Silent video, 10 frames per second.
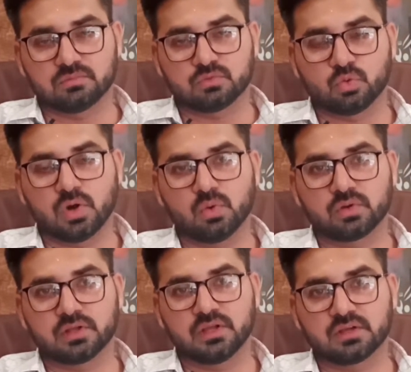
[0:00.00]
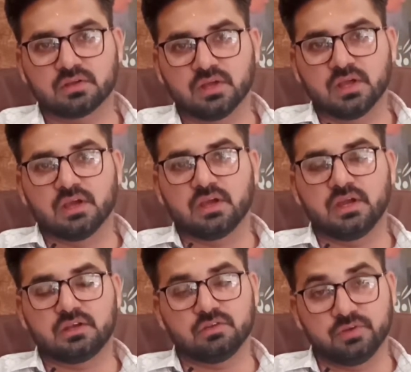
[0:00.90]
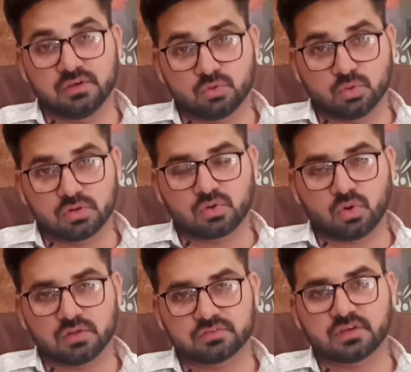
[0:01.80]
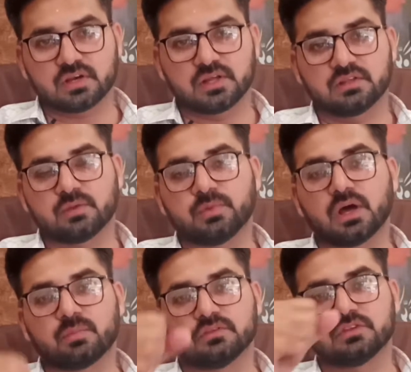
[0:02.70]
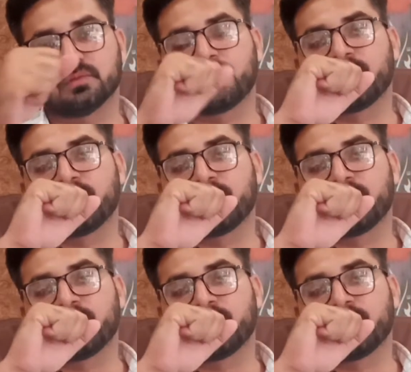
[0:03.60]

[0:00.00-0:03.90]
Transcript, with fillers: थ्रू आउट एक 80 फीट रोड क्रॉस कर रहा है दरमियान में से